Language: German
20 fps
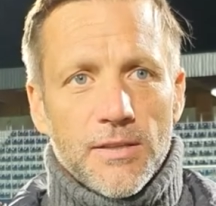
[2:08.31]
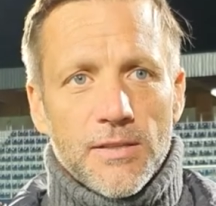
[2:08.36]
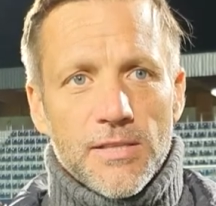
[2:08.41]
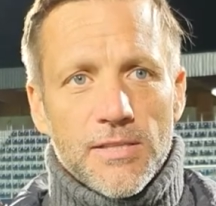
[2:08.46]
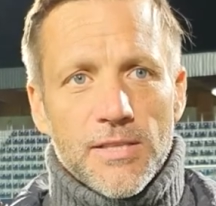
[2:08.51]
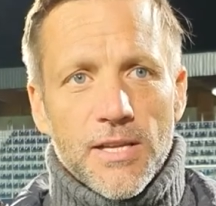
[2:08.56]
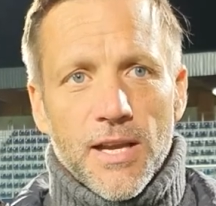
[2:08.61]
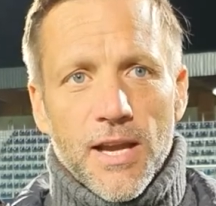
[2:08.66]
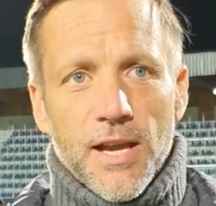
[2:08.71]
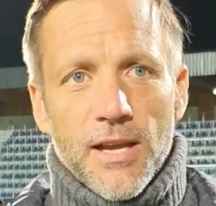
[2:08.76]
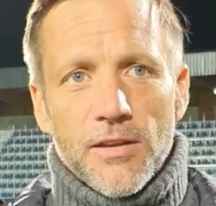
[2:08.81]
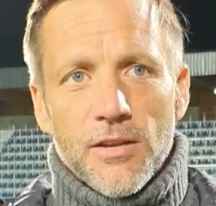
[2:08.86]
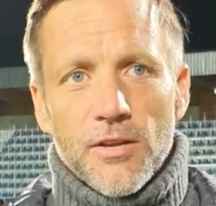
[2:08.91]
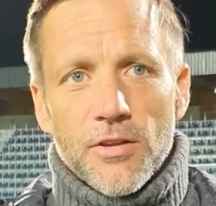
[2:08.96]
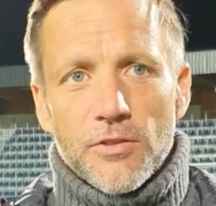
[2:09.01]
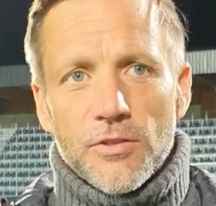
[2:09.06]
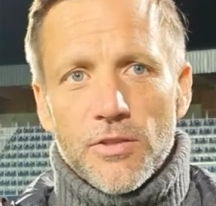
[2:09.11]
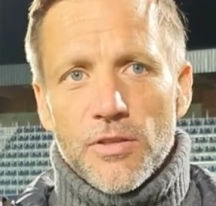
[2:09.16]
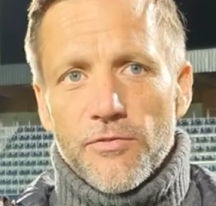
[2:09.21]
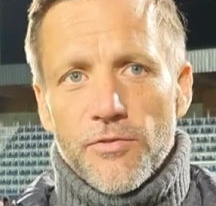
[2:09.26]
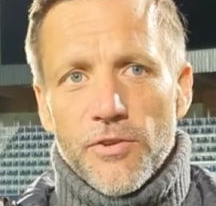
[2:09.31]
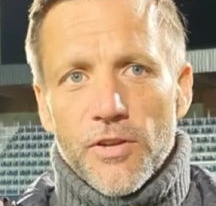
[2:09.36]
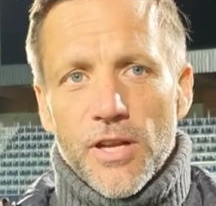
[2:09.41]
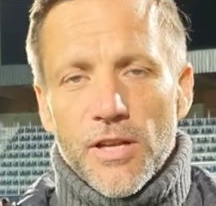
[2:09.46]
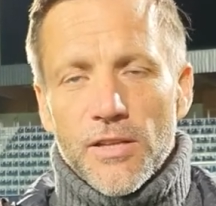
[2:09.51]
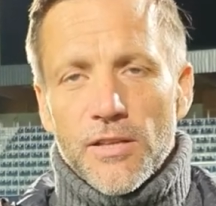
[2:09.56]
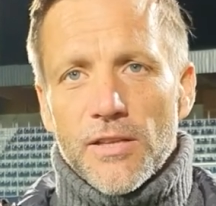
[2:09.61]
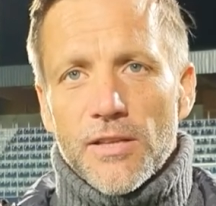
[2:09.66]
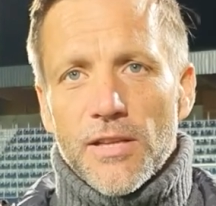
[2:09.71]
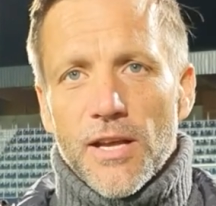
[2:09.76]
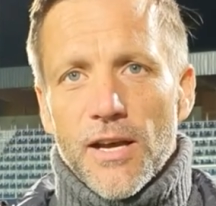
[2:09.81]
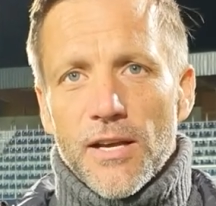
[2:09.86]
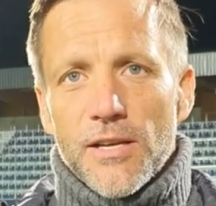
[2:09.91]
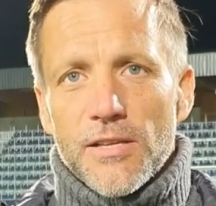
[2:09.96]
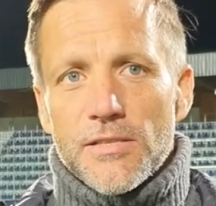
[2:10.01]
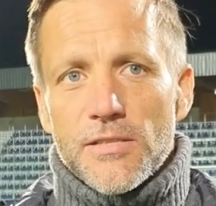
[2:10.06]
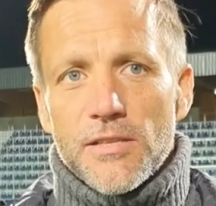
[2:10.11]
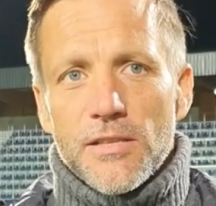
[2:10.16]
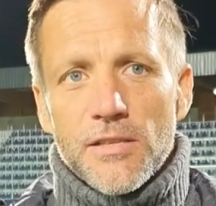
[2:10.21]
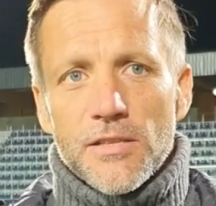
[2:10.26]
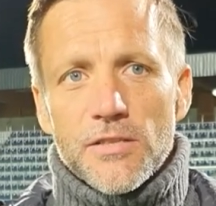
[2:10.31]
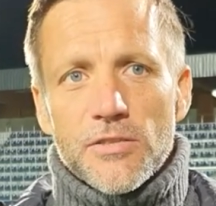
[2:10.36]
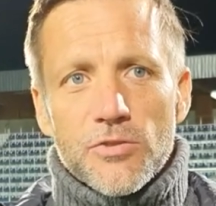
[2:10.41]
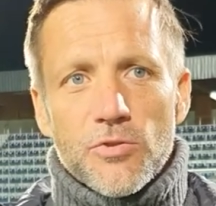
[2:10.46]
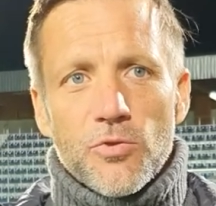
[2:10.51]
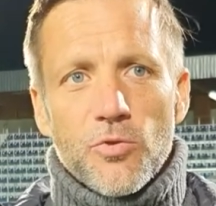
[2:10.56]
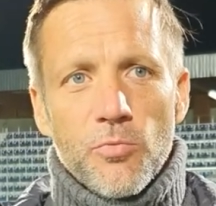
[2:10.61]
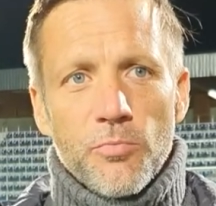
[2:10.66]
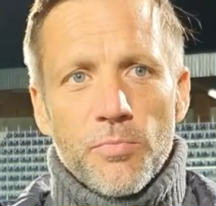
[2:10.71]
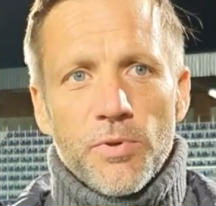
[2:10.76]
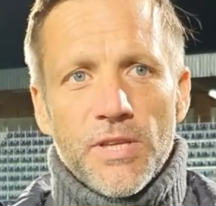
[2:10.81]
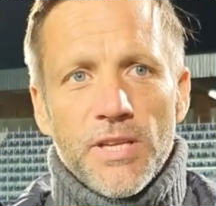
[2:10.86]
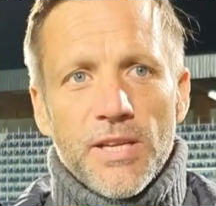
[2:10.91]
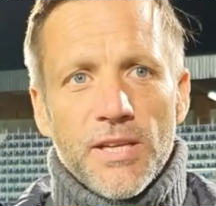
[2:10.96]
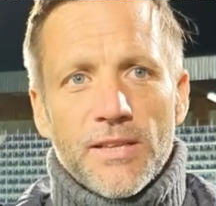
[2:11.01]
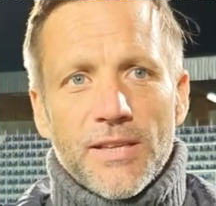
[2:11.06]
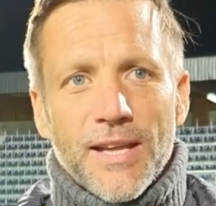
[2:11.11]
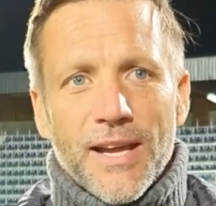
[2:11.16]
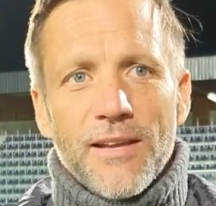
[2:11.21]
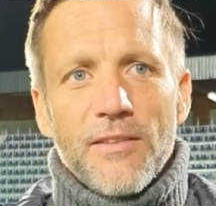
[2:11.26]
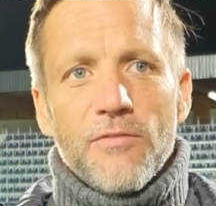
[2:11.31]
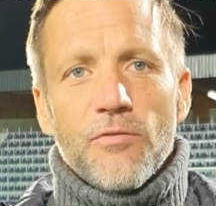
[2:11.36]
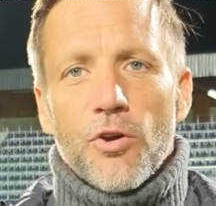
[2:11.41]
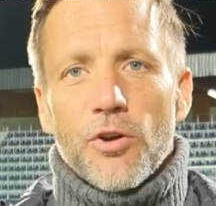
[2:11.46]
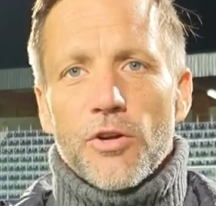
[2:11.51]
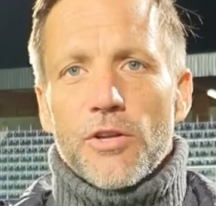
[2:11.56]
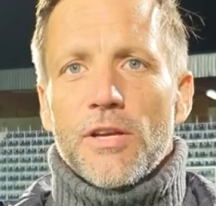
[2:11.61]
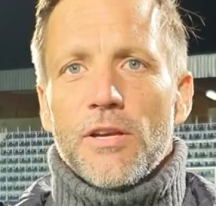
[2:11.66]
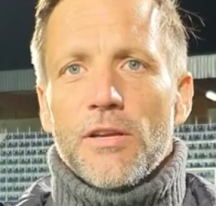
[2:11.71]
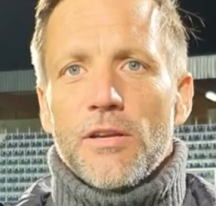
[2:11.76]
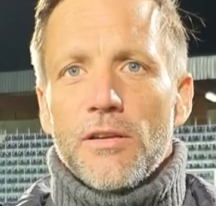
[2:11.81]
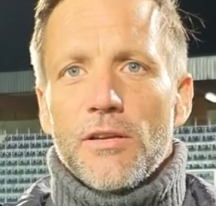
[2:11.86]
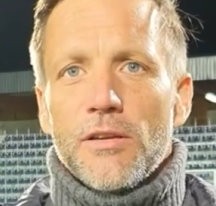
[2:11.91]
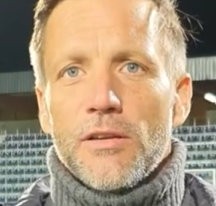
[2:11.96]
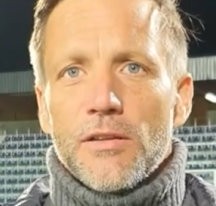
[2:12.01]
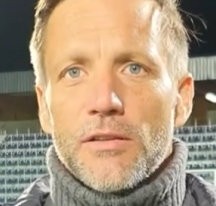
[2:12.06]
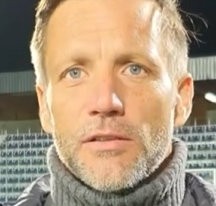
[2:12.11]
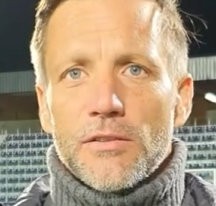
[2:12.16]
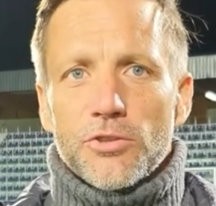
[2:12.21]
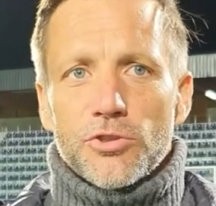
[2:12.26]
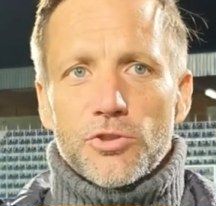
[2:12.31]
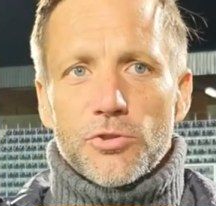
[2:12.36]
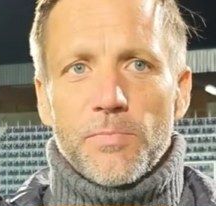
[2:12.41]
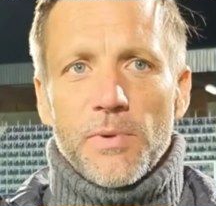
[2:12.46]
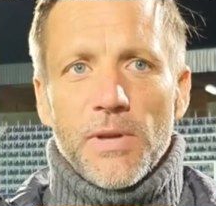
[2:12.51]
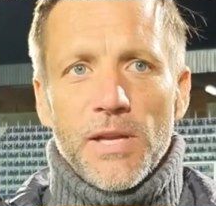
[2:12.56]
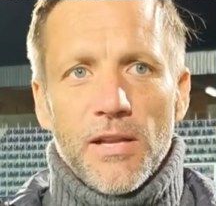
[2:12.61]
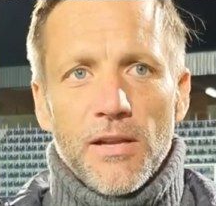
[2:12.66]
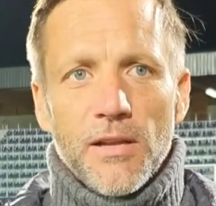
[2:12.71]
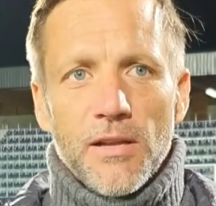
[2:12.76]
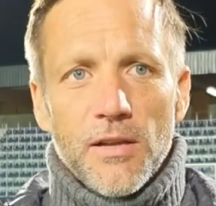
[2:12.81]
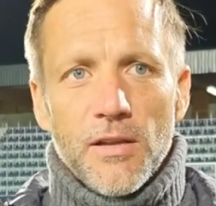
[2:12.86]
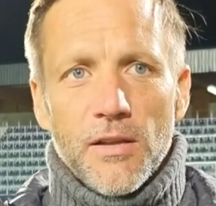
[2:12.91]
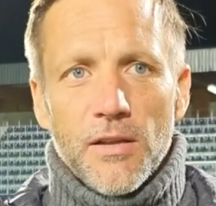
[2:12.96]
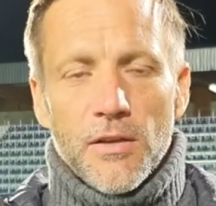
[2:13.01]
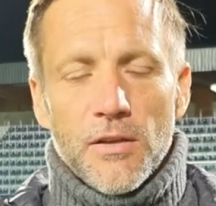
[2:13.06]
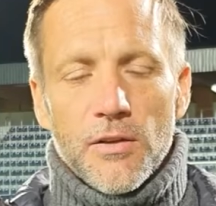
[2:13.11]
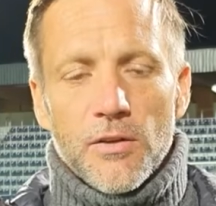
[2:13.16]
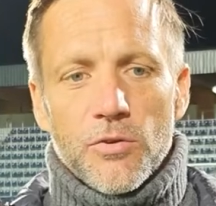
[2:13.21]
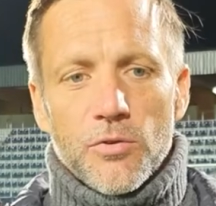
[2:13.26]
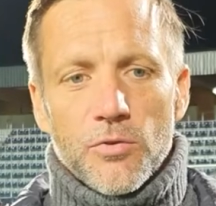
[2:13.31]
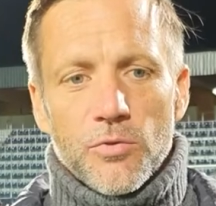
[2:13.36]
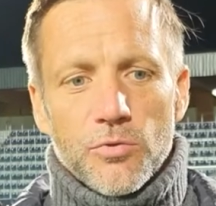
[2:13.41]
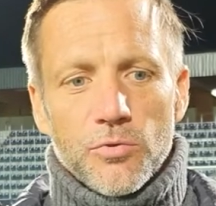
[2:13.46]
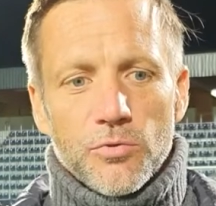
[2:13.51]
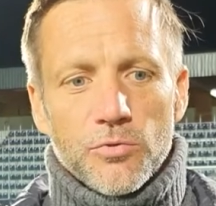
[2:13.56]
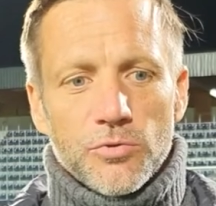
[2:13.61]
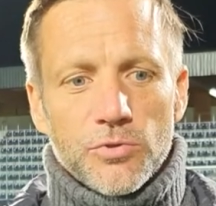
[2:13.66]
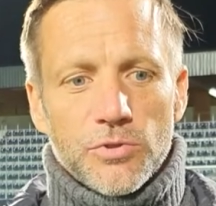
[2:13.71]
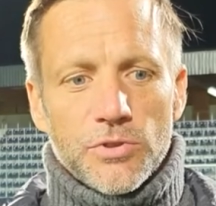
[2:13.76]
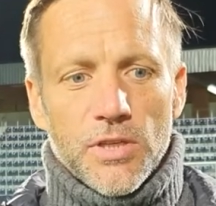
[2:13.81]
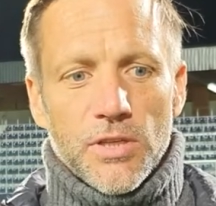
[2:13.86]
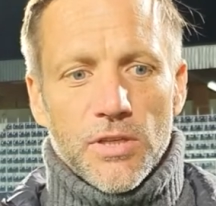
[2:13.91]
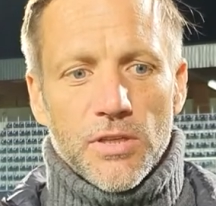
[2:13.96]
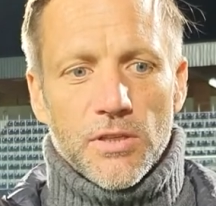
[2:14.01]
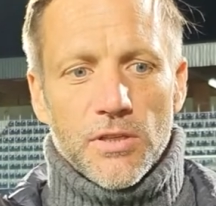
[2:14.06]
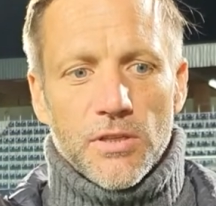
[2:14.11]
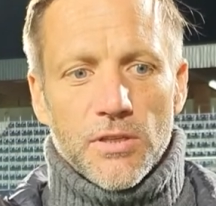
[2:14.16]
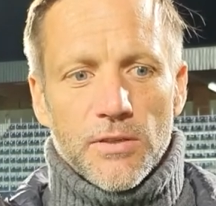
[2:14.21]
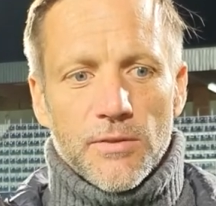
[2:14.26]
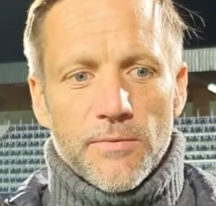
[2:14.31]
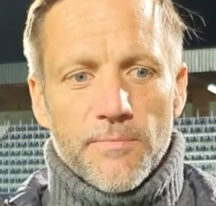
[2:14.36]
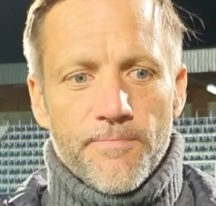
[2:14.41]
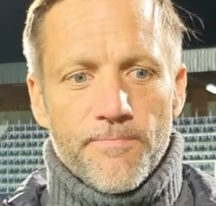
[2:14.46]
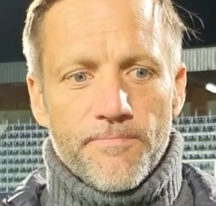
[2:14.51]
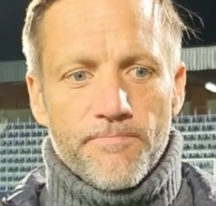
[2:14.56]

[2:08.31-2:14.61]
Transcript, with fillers: die sich reinhaut, die füreinander da ist, die das unbedingt drehen wollte, das Spiel. Und äh,